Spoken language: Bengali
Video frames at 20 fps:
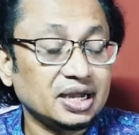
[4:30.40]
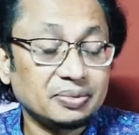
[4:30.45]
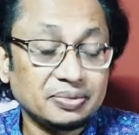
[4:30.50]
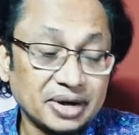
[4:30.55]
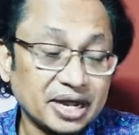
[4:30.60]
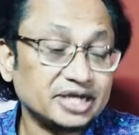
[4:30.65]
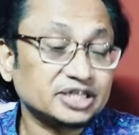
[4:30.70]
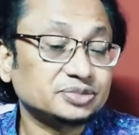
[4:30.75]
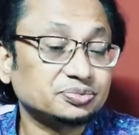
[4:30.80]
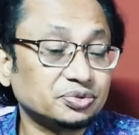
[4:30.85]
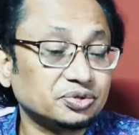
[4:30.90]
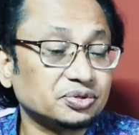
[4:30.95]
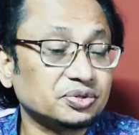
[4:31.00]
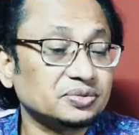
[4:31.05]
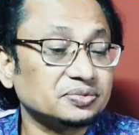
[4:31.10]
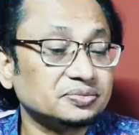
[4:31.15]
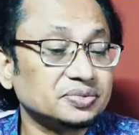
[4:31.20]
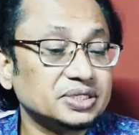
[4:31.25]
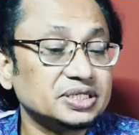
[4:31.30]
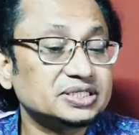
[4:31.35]
আমরা আসবো
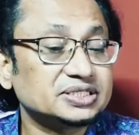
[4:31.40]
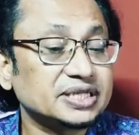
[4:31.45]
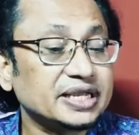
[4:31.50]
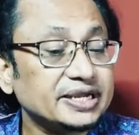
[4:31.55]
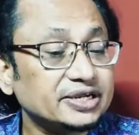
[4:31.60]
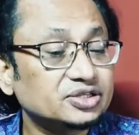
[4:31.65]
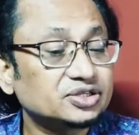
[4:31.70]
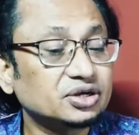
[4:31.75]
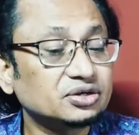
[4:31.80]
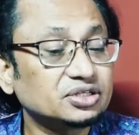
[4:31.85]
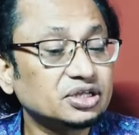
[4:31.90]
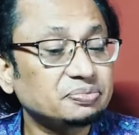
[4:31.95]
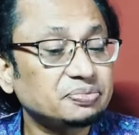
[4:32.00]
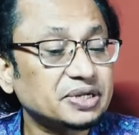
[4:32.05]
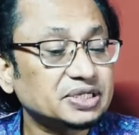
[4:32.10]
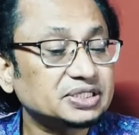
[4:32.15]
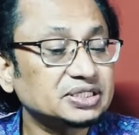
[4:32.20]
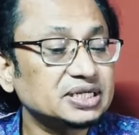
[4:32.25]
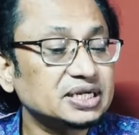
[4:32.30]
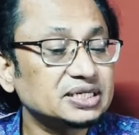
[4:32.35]
He said though the
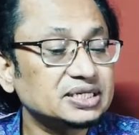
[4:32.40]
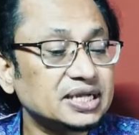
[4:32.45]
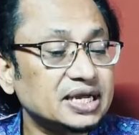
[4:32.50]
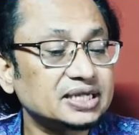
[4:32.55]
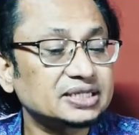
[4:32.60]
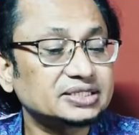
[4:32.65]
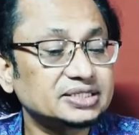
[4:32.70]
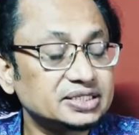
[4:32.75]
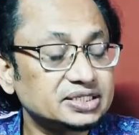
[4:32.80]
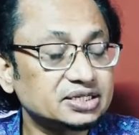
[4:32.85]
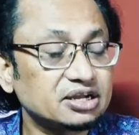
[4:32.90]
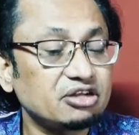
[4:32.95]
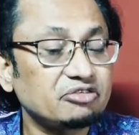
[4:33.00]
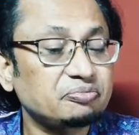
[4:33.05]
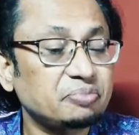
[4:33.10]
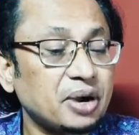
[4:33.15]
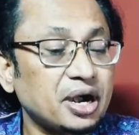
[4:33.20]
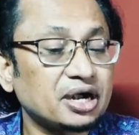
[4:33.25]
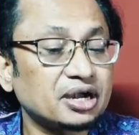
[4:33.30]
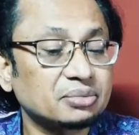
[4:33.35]
president had
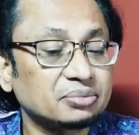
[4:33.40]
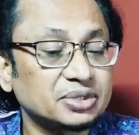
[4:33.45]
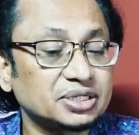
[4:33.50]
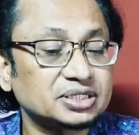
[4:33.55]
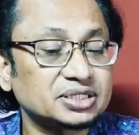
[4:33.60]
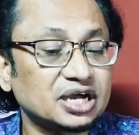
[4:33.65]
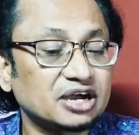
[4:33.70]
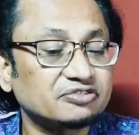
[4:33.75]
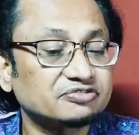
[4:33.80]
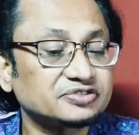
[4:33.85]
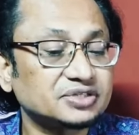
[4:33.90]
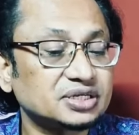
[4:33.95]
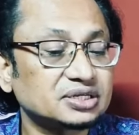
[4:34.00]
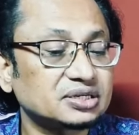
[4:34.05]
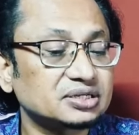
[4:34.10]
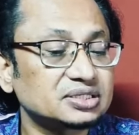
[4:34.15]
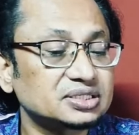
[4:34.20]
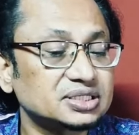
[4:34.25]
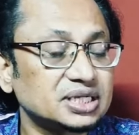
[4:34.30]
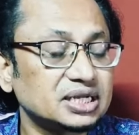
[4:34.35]
dissolved parliament after
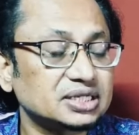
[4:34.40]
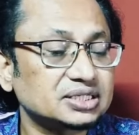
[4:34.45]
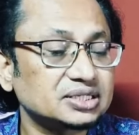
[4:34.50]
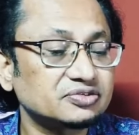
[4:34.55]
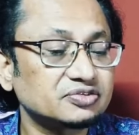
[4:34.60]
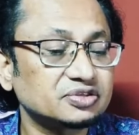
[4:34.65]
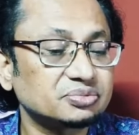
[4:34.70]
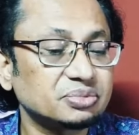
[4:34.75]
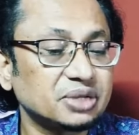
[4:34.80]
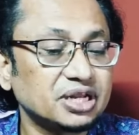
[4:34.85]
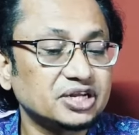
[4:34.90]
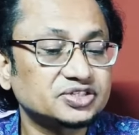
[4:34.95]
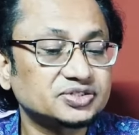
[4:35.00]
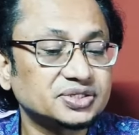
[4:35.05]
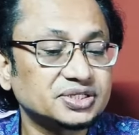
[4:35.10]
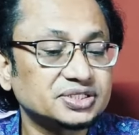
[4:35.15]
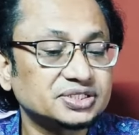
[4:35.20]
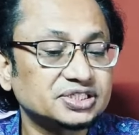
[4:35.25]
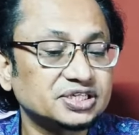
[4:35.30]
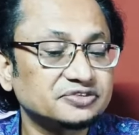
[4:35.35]
consulting with
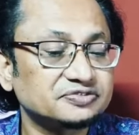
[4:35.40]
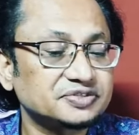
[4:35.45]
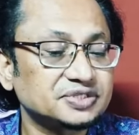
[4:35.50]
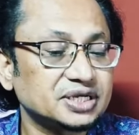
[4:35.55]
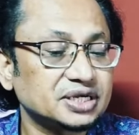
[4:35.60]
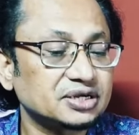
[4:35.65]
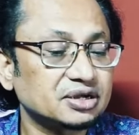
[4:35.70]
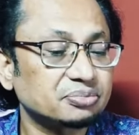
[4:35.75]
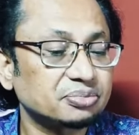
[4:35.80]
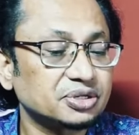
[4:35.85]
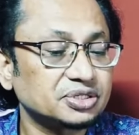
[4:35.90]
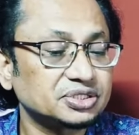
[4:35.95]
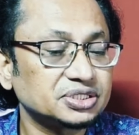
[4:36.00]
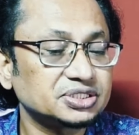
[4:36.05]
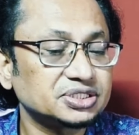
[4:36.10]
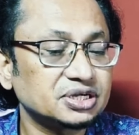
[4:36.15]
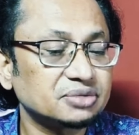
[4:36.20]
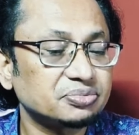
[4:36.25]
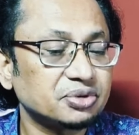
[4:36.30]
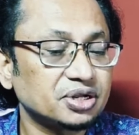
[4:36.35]
military chiefs and
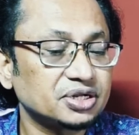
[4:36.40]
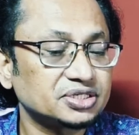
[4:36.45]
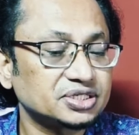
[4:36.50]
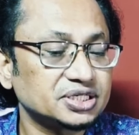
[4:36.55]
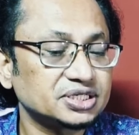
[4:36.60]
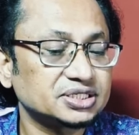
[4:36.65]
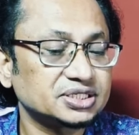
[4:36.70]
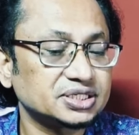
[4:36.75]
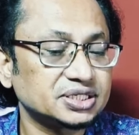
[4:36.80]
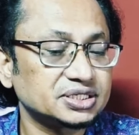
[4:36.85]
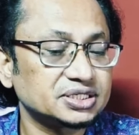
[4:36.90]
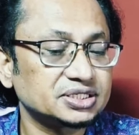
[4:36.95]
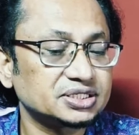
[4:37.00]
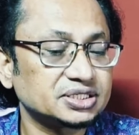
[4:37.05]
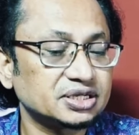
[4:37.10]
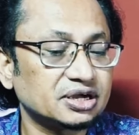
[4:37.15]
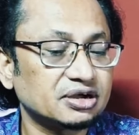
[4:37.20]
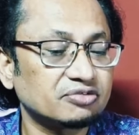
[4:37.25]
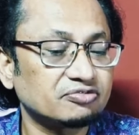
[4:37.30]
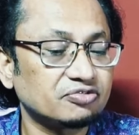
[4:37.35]
opposition politicians,
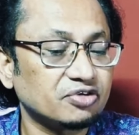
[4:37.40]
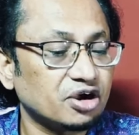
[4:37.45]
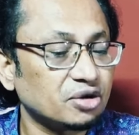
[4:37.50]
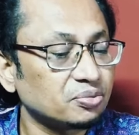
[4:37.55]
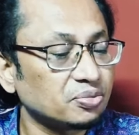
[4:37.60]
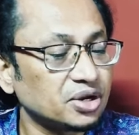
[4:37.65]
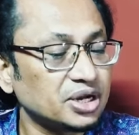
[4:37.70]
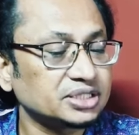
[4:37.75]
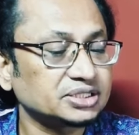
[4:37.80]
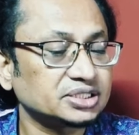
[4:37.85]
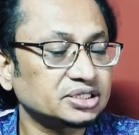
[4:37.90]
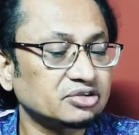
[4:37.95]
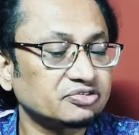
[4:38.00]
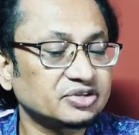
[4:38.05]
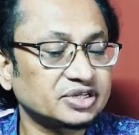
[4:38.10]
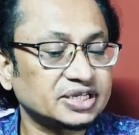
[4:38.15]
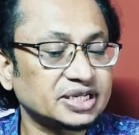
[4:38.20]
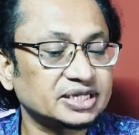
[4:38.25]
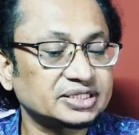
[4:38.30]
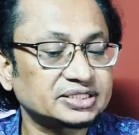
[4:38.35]
the formulation of
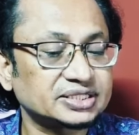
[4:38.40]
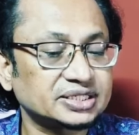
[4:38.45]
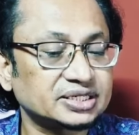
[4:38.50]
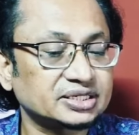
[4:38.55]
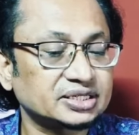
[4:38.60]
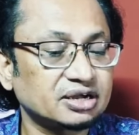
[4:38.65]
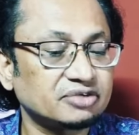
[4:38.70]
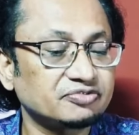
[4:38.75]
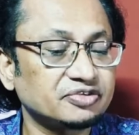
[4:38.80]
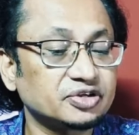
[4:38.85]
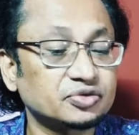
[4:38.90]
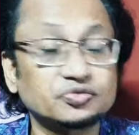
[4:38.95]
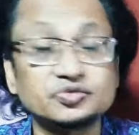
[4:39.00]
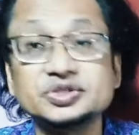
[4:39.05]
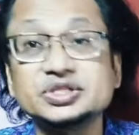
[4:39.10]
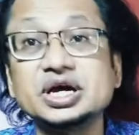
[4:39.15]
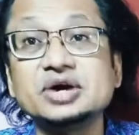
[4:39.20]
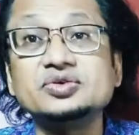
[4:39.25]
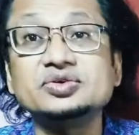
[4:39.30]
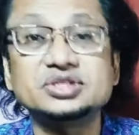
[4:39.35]
a caretaker government
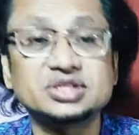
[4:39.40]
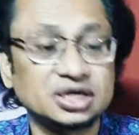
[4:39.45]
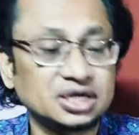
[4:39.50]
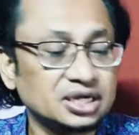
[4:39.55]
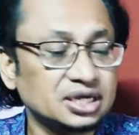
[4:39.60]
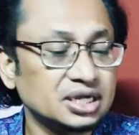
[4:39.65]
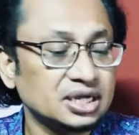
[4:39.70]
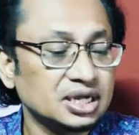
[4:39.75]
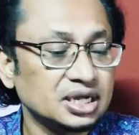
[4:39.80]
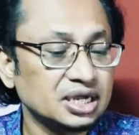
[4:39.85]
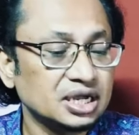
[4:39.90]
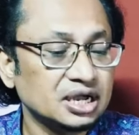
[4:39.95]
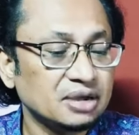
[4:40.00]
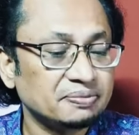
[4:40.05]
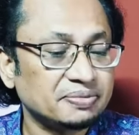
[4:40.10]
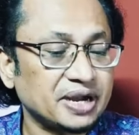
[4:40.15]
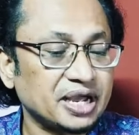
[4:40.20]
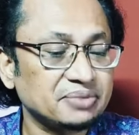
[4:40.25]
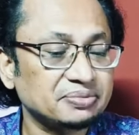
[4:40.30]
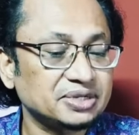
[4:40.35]
without the
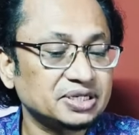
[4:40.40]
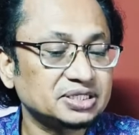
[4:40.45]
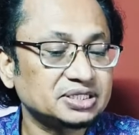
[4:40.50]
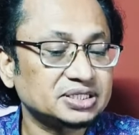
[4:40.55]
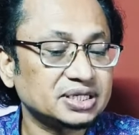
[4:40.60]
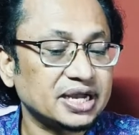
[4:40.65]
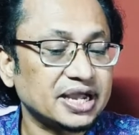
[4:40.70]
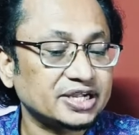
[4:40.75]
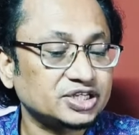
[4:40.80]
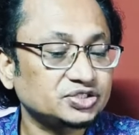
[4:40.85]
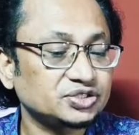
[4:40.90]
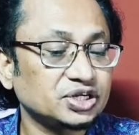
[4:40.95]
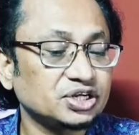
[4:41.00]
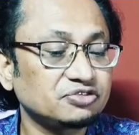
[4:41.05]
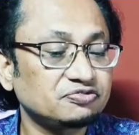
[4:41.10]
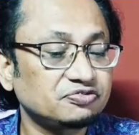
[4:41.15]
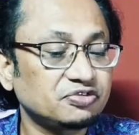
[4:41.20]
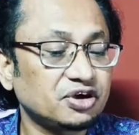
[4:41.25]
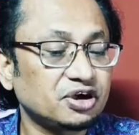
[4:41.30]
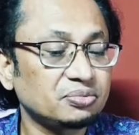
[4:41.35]
prime minister
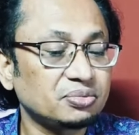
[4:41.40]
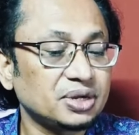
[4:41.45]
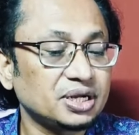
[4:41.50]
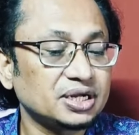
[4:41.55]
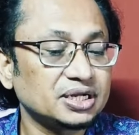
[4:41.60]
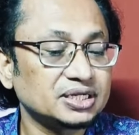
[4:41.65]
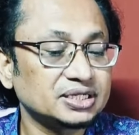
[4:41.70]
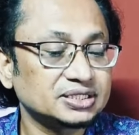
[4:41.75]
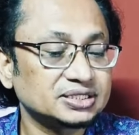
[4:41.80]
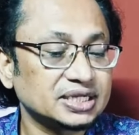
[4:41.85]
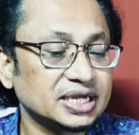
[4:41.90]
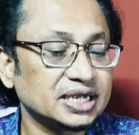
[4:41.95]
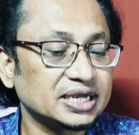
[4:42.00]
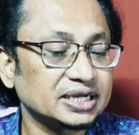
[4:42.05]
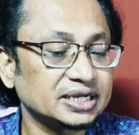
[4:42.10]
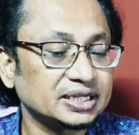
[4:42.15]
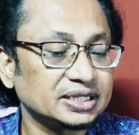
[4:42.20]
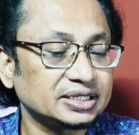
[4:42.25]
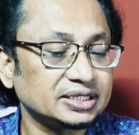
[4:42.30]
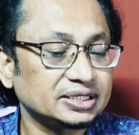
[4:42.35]
actually formally
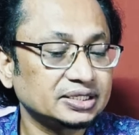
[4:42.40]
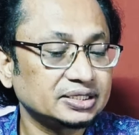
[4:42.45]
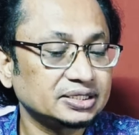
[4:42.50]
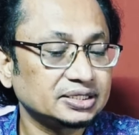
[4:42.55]
resigning